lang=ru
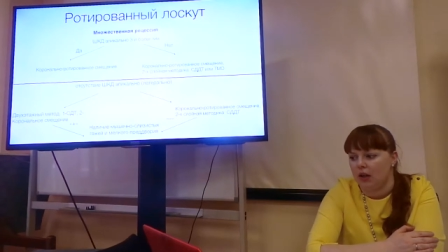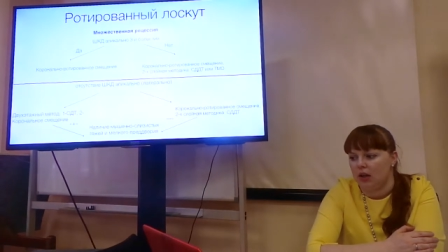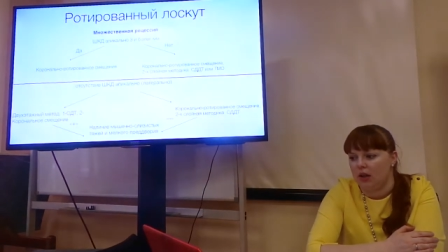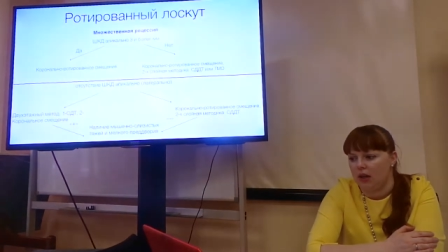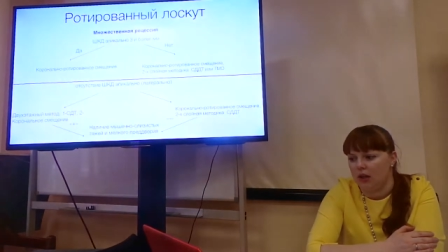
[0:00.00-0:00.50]

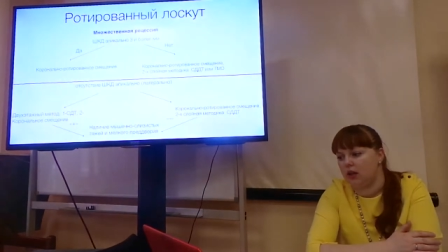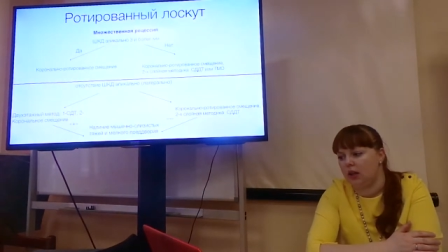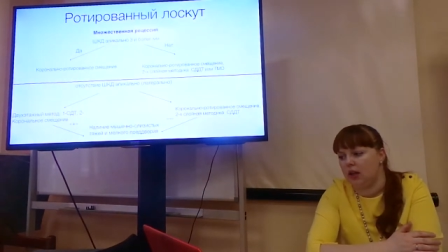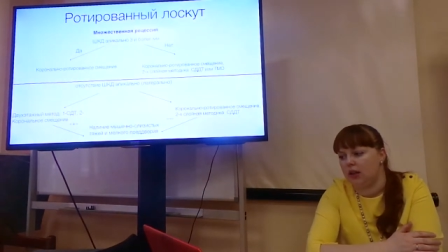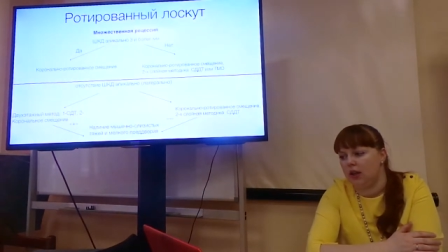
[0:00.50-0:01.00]
Или
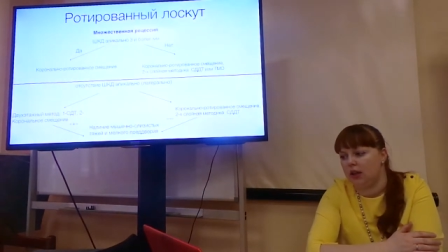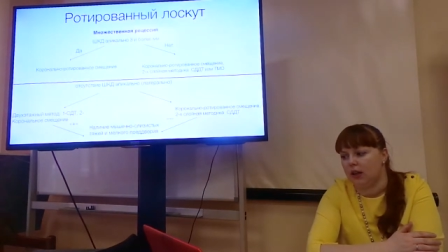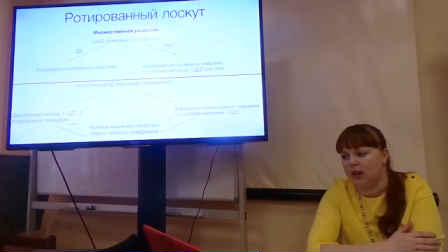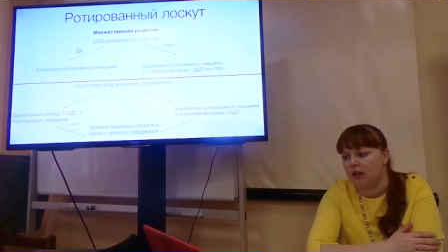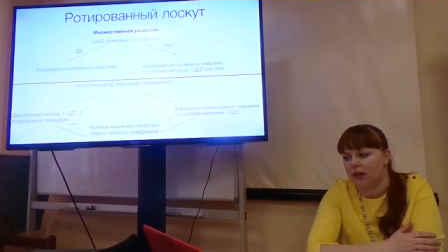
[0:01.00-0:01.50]

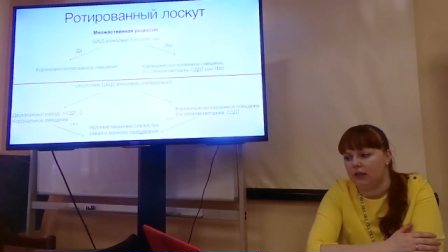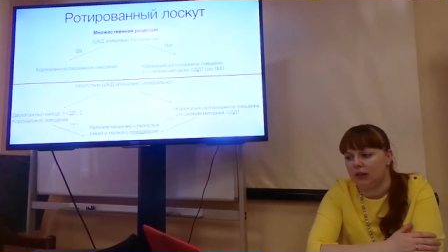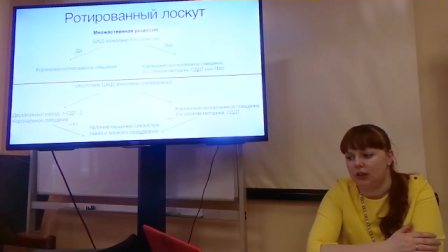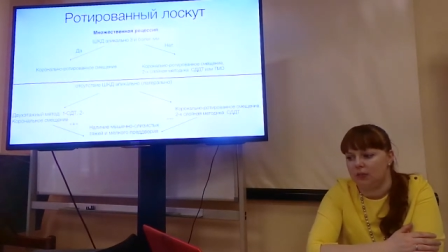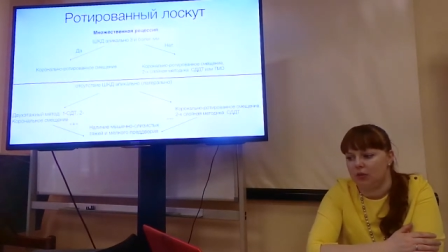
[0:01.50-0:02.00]

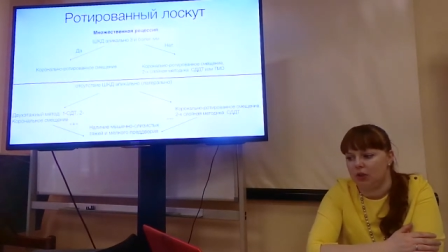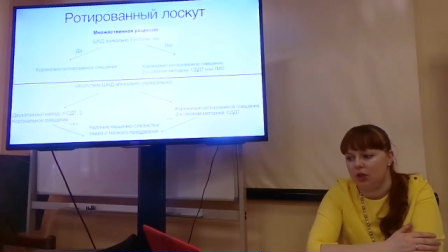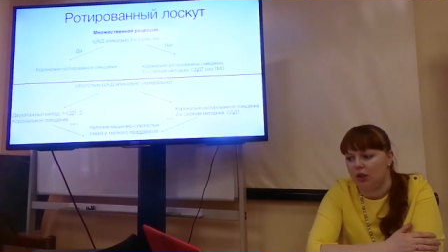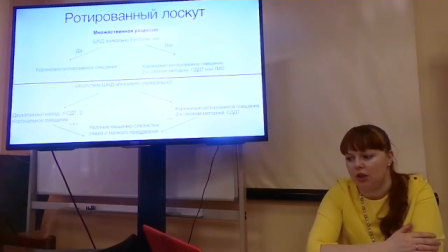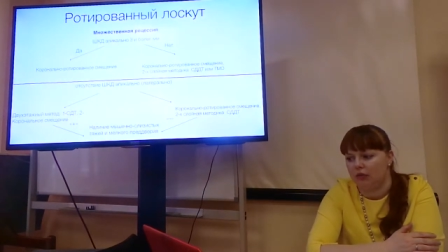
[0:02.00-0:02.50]
коронально-ротированное
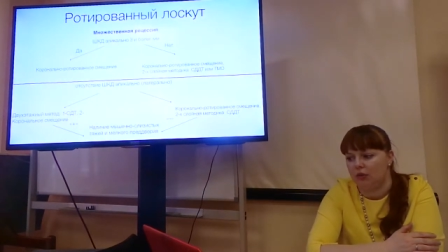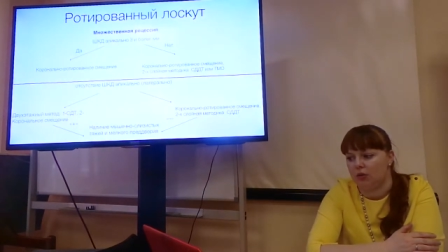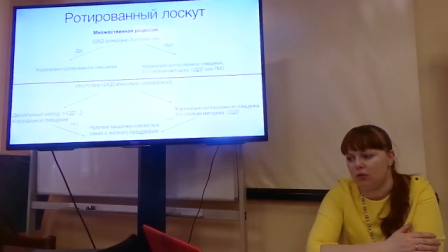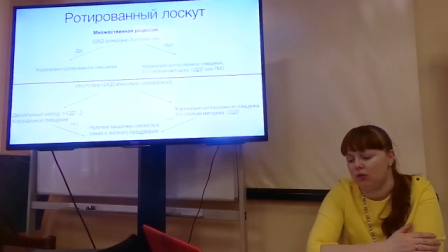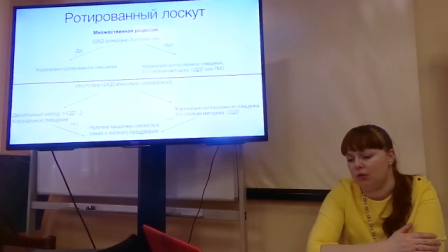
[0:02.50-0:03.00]
смещение в
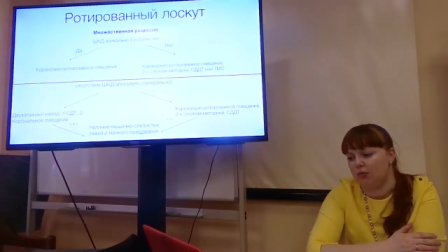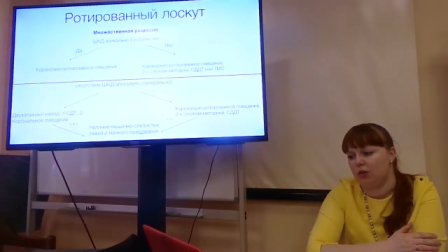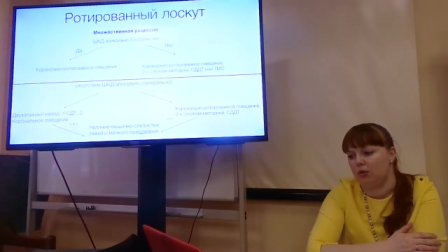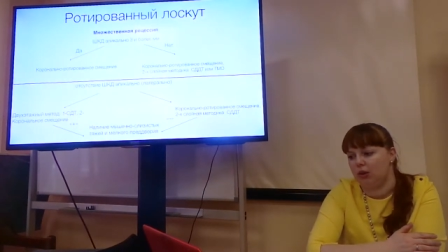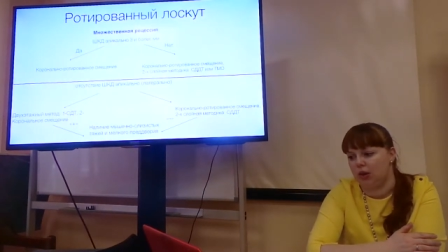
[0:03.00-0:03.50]
двуслойной
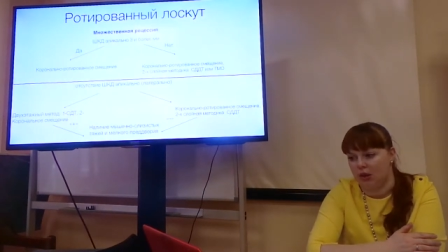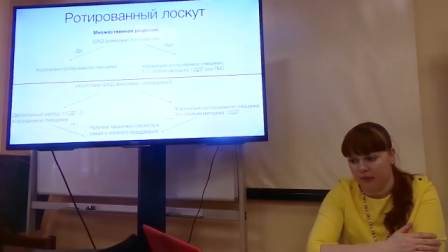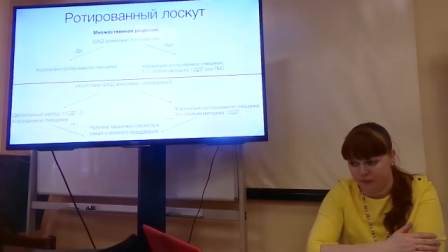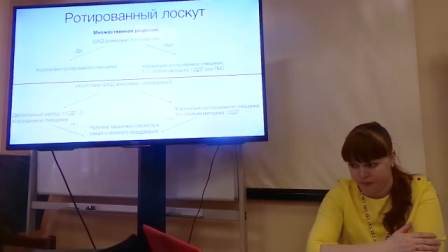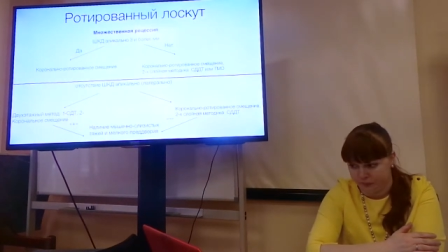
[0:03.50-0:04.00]
методике